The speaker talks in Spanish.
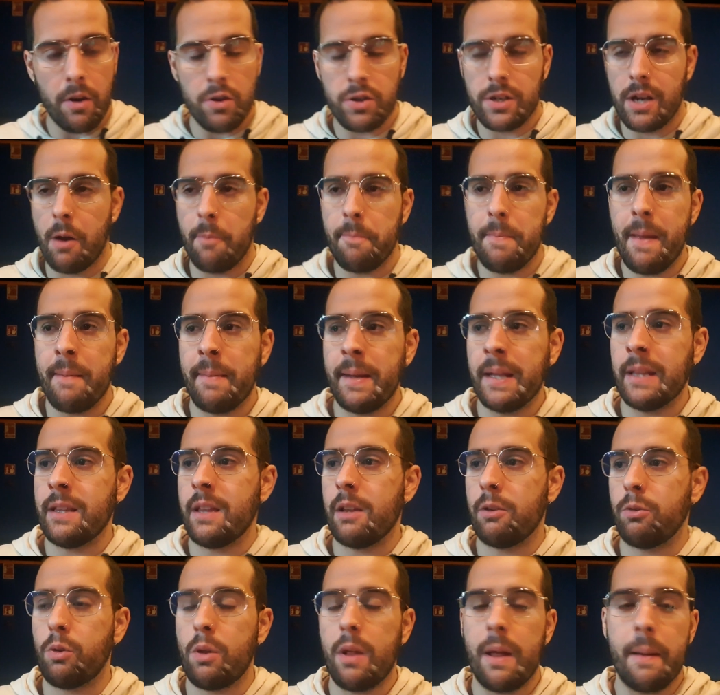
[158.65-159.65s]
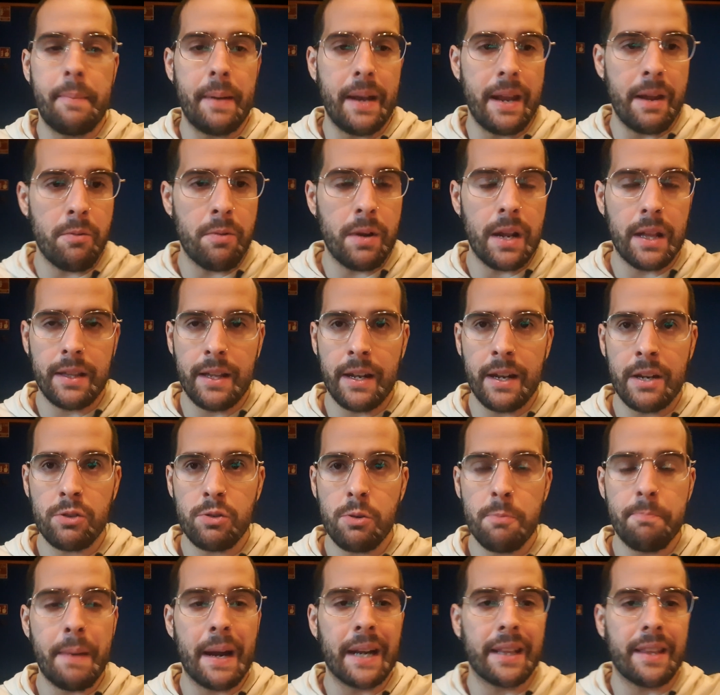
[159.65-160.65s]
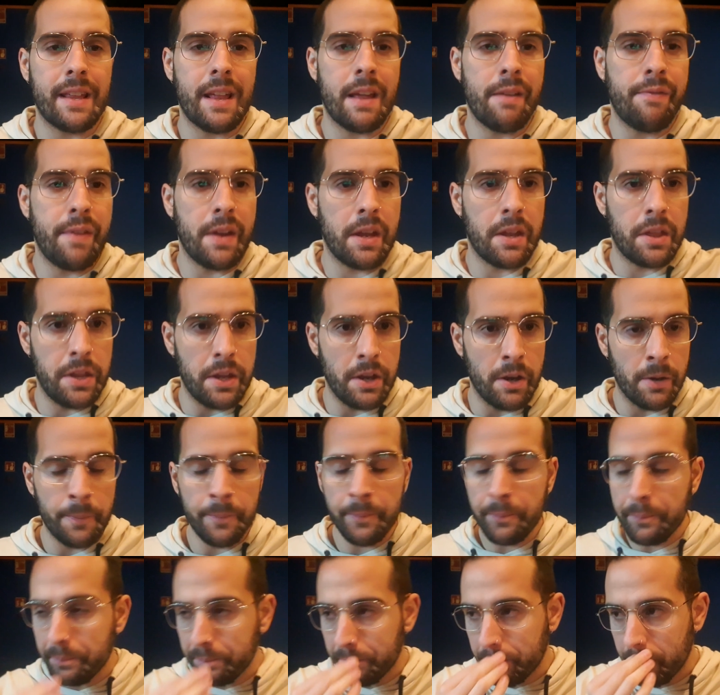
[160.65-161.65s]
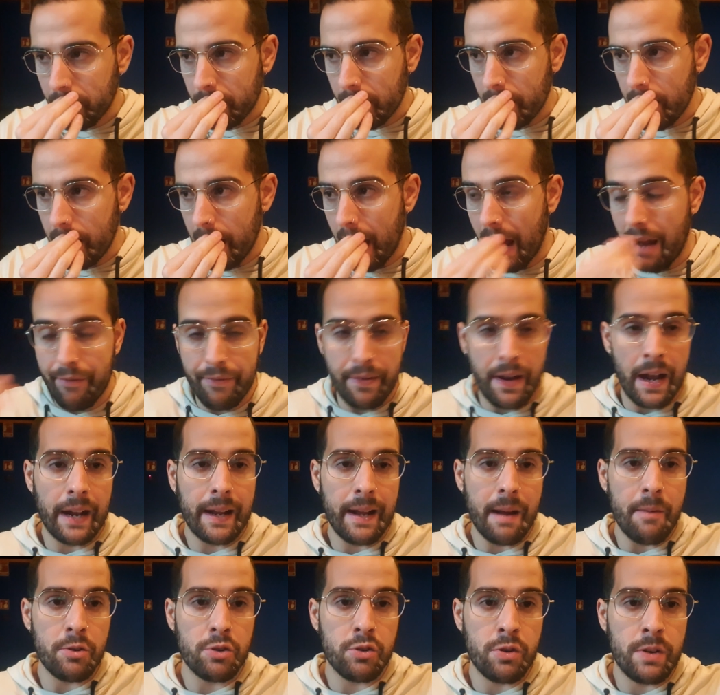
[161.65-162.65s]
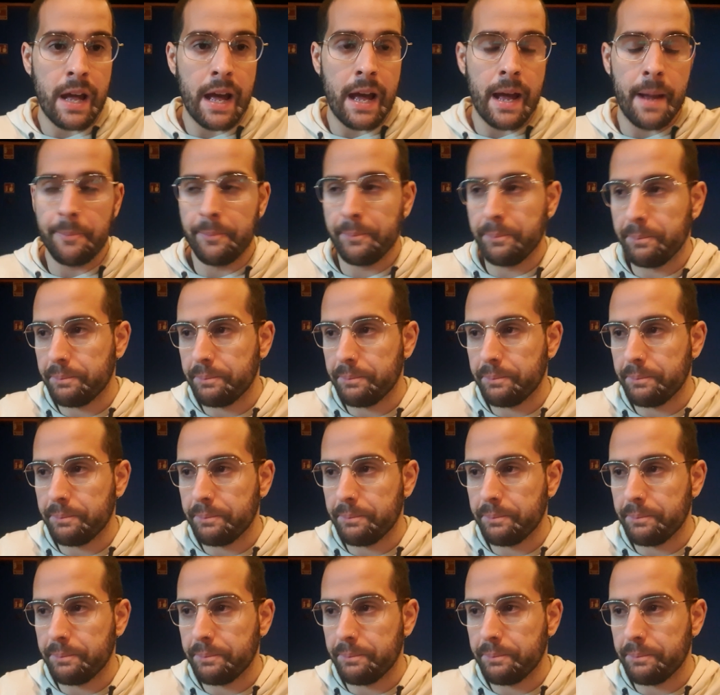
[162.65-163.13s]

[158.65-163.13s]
o sea, obviamente toda película tiene su parte de ficción, al fin y al cabo es una